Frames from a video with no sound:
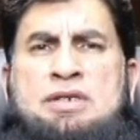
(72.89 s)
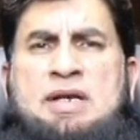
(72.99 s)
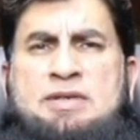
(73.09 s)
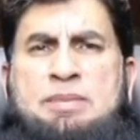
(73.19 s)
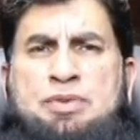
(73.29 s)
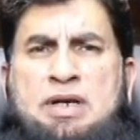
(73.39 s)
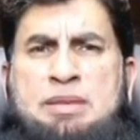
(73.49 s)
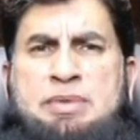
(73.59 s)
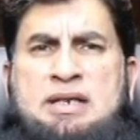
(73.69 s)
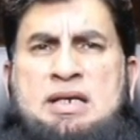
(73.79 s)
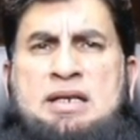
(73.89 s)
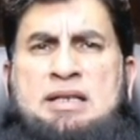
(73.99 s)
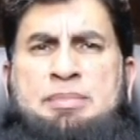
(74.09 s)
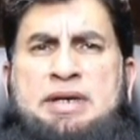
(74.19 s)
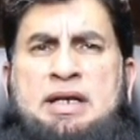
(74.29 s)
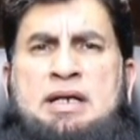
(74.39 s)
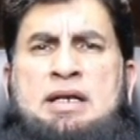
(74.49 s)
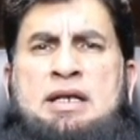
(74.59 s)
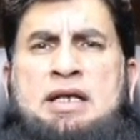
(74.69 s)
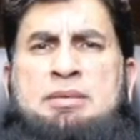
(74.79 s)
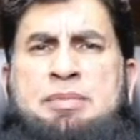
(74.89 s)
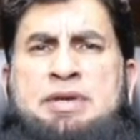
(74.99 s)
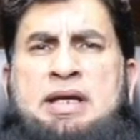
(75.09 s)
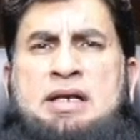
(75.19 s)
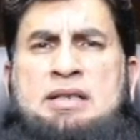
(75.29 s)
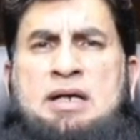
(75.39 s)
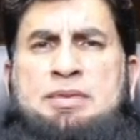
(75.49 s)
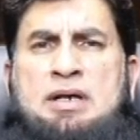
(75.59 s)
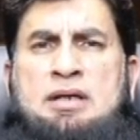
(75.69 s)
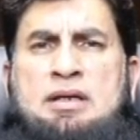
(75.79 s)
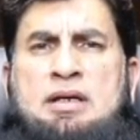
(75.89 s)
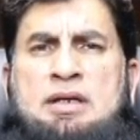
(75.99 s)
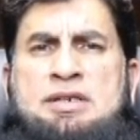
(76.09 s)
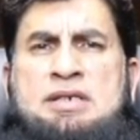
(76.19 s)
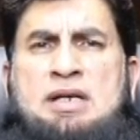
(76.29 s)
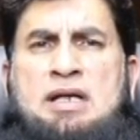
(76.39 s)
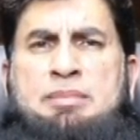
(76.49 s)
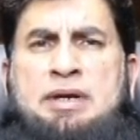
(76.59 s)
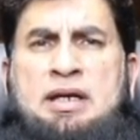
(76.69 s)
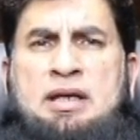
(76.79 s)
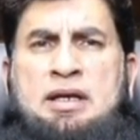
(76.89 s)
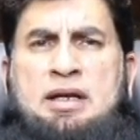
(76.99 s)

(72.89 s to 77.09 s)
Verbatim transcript: सबसे पुरानी मेडिकल किताबें हैं इनमें भी एक किताब का जिसका नाम है